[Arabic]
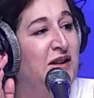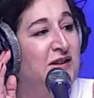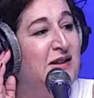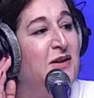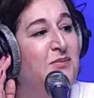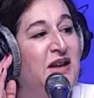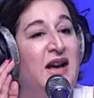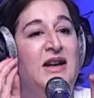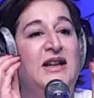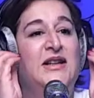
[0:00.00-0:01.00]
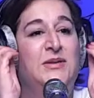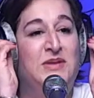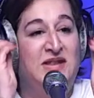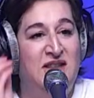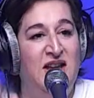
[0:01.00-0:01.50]
الاطار نتاعها
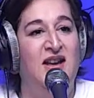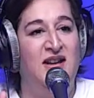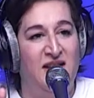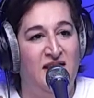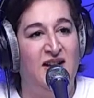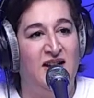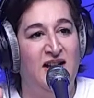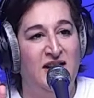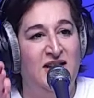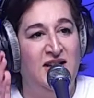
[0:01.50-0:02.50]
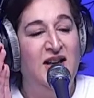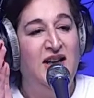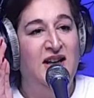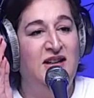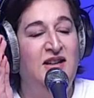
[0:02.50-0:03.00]
المزيان هذاك اللي
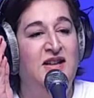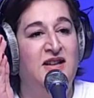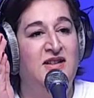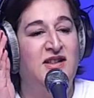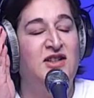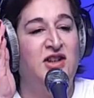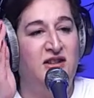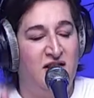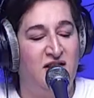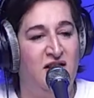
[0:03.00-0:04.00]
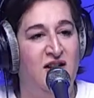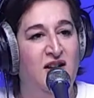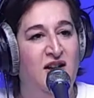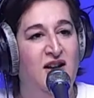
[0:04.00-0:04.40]
اللي استشهدت